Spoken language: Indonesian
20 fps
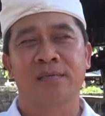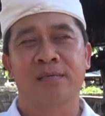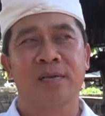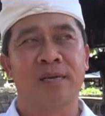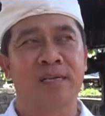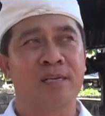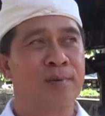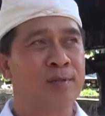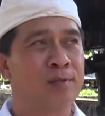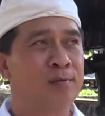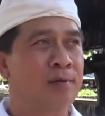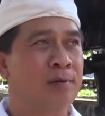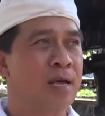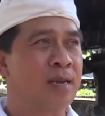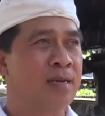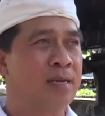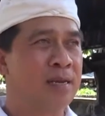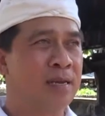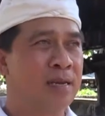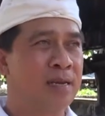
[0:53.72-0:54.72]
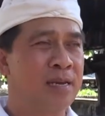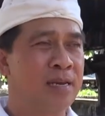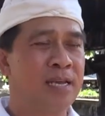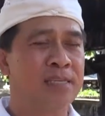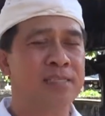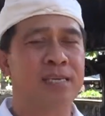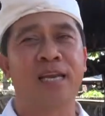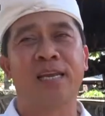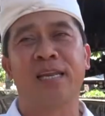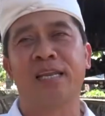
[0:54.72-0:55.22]
dan kebetulan di
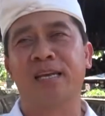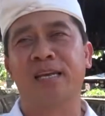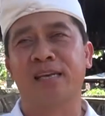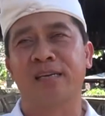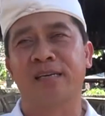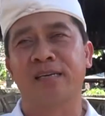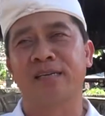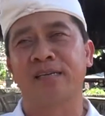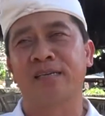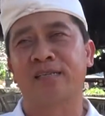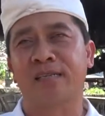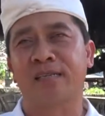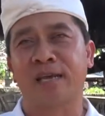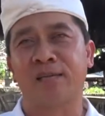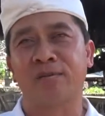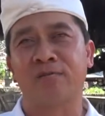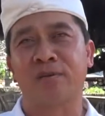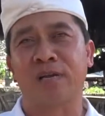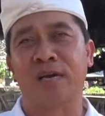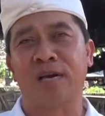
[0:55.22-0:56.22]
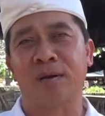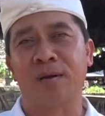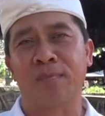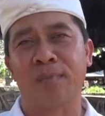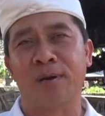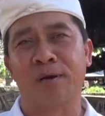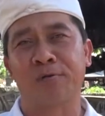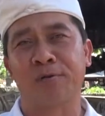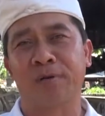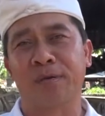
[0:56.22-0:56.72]
desa ini kan saya sudah
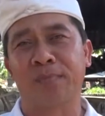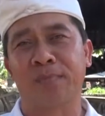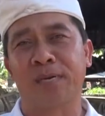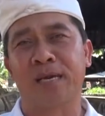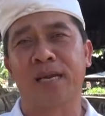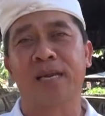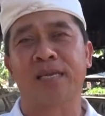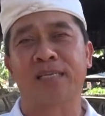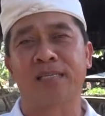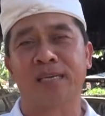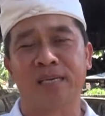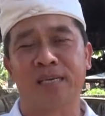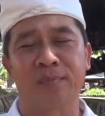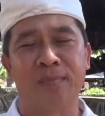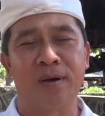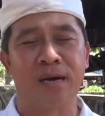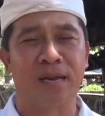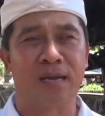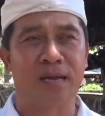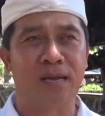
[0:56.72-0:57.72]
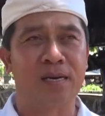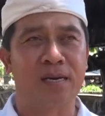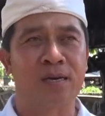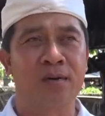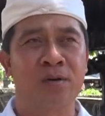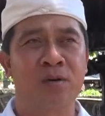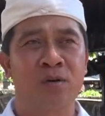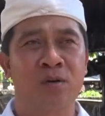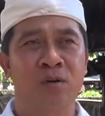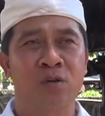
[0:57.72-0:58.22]
melakukan bedah desa kemarin.
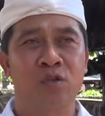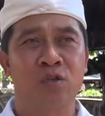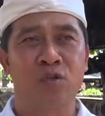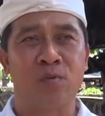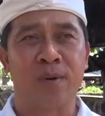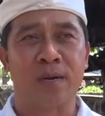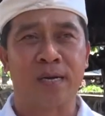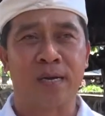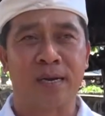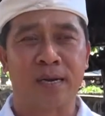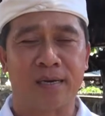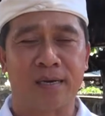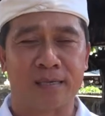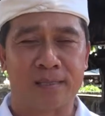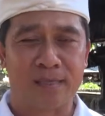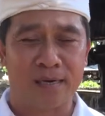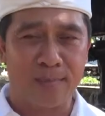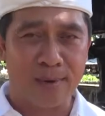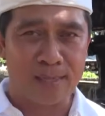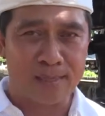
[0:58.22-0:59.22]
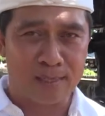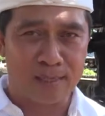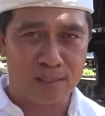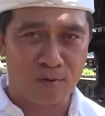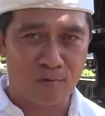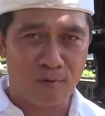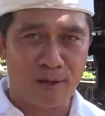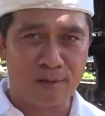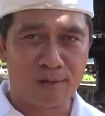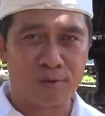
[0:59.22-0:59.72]
Cuma karena
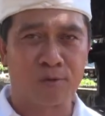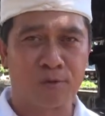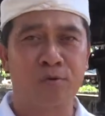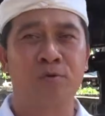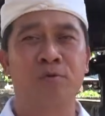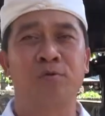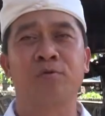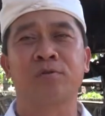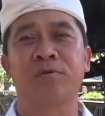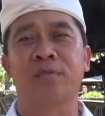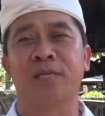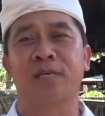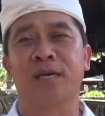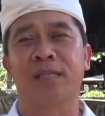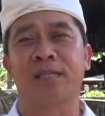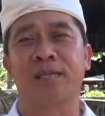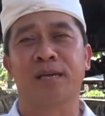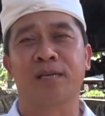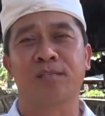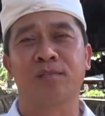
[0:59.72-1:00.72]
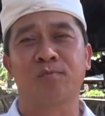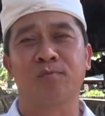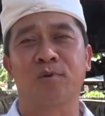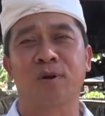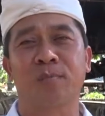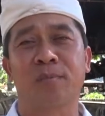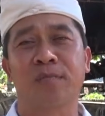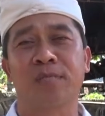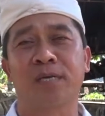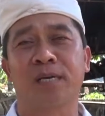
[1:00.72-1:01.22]
keterbatasan waktu sehingga tidak
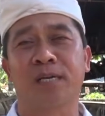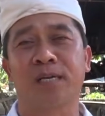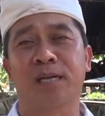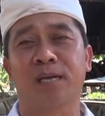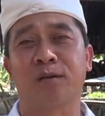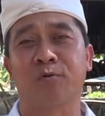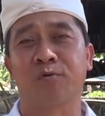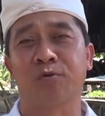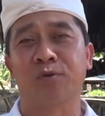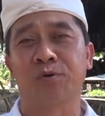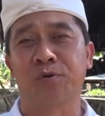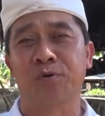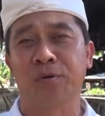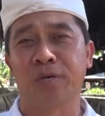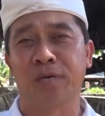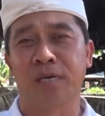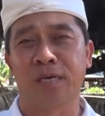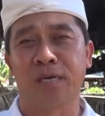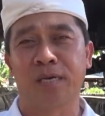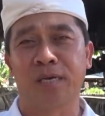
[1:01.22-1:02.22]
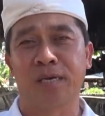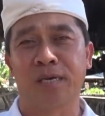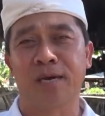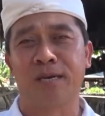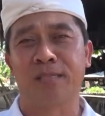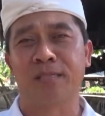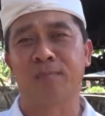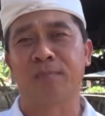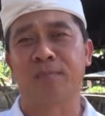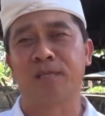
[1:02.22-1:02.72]
semua bisa kita kunjungi.
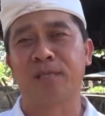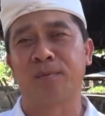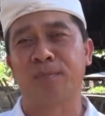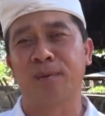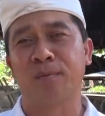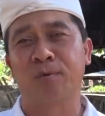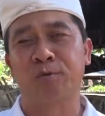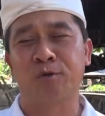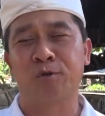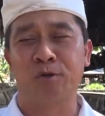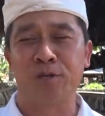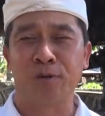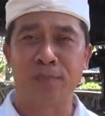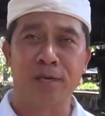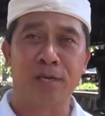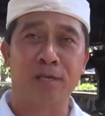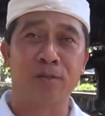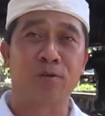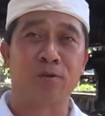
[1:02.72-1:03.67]
Nah, tiba-tiba muncul di media